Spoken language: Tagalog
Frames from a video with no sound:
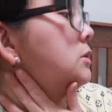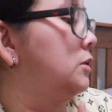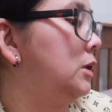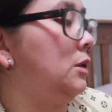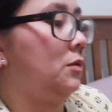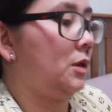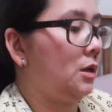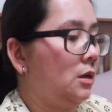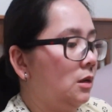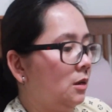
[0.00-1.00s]
So,
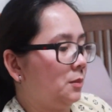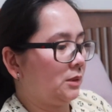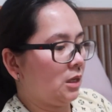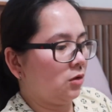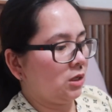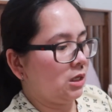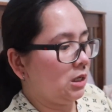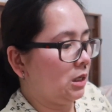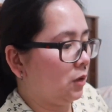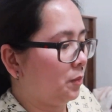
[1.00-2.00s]
anyway, patayin ko na yung
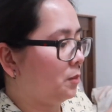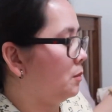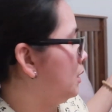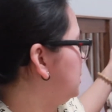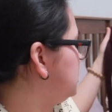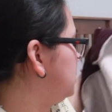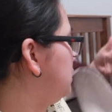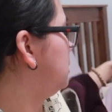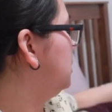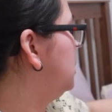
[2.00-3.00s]
ilaw kasi